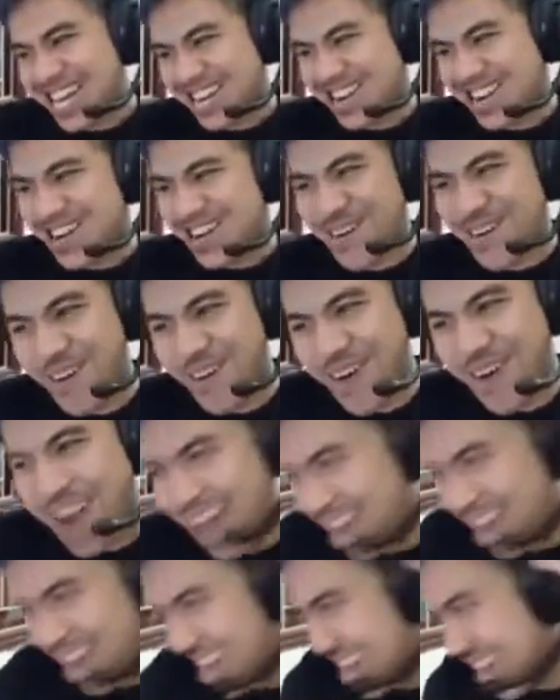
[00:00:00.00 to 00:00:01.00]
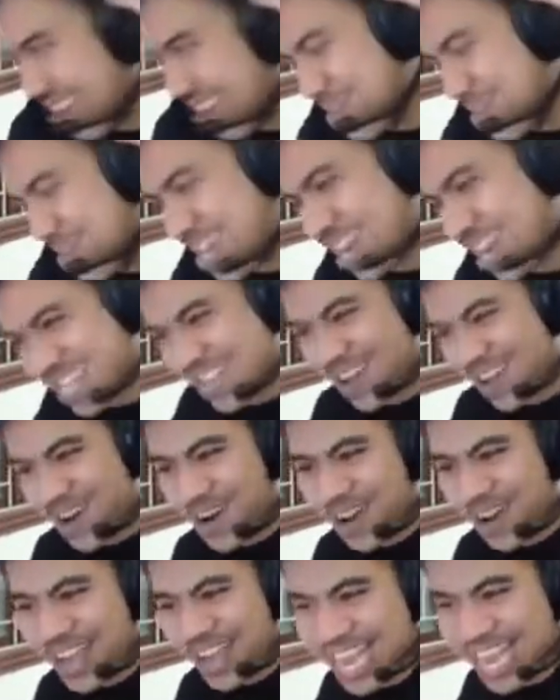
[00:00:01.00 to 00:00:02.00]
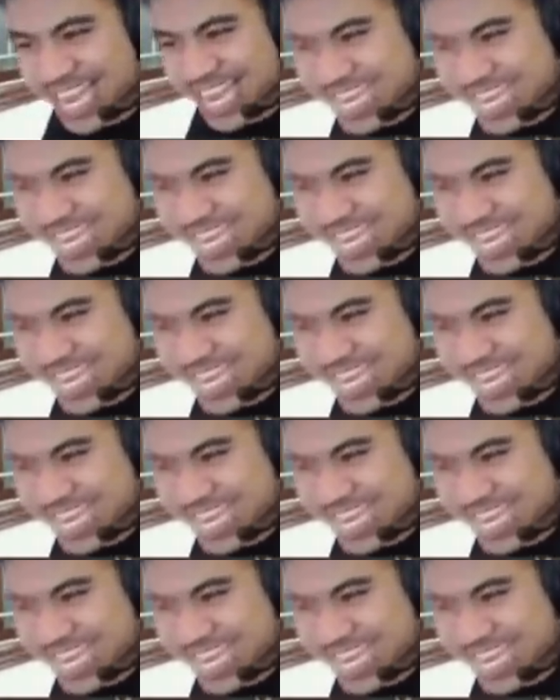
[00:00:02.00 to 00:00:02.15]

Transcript: đùa không được rồi